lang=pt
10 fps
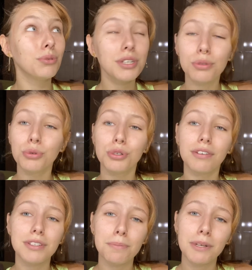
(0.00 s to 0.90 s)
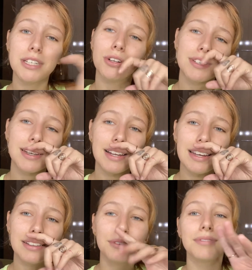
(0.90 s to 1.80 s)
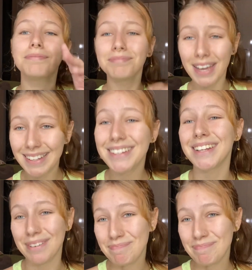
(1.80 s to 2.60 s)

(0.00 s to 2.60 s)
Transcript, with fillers: estúdio que você pensa, nossa, que lindo. É da Shein.